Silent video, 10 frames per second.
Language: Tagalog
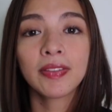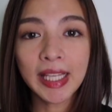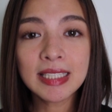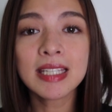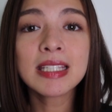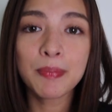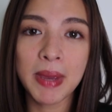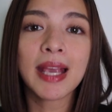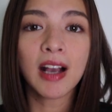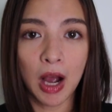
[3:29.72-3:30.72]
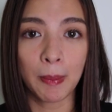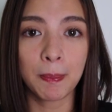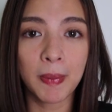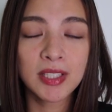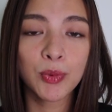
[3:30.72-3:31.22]
Next is makeup.
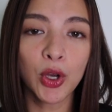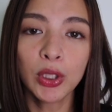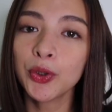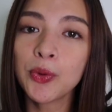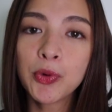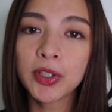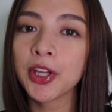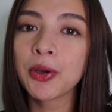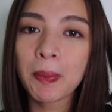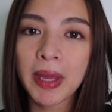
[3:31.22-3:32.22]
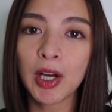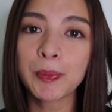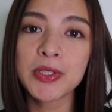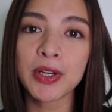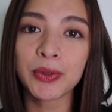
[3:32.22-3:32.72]
As we all know, mura yung
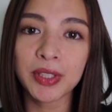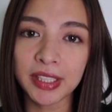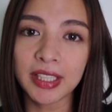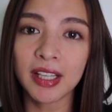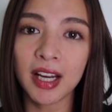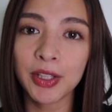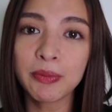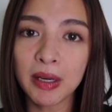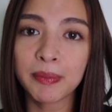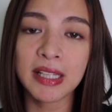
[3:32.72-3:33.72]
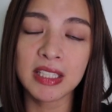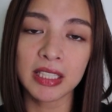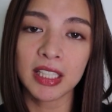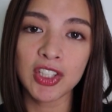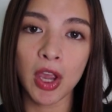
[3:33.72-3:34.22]
makeup sa Korea. Yung mga brands
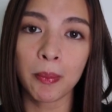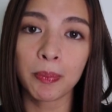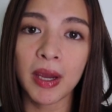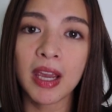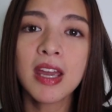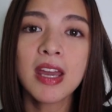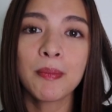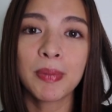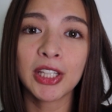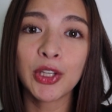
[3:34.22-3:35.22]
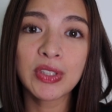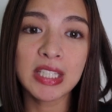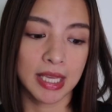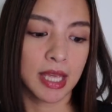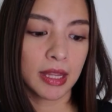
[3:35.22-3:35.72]
nila, syempre. Pati yung
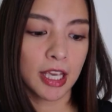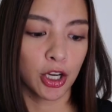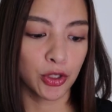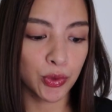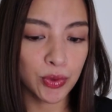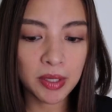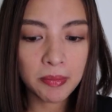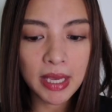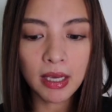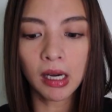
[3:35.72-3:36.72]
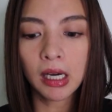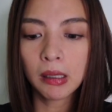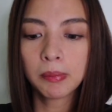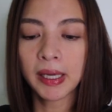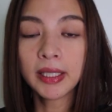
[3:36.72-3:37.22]
skincare. So, sa
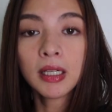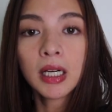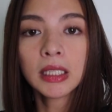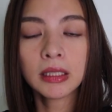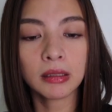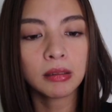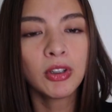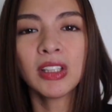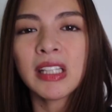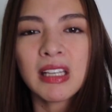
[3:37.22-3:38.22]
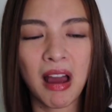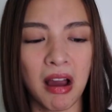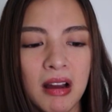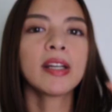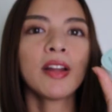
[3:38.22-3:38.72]
makeup, I got konti
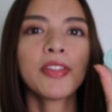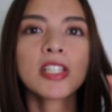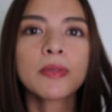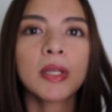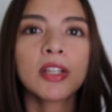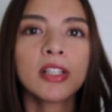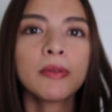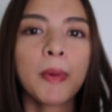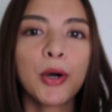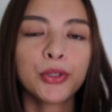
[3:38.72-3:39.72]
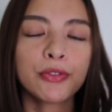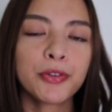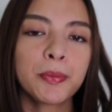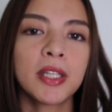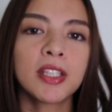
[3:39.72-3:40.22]
lang. I got this mineral powder
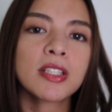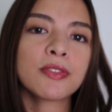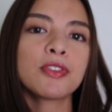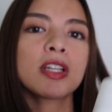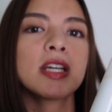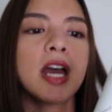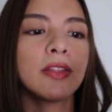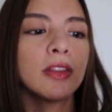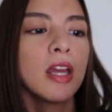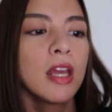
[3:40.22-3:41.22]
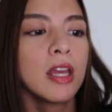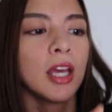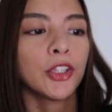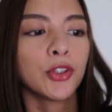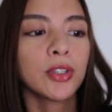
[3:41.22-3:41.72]
from Innisfree and
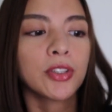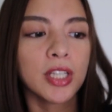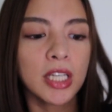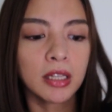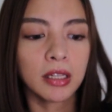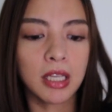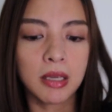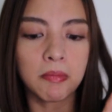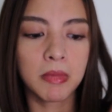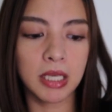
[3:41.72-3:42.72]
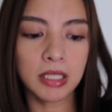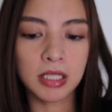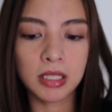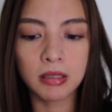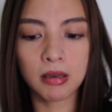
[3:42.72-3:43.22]
itong green tea mist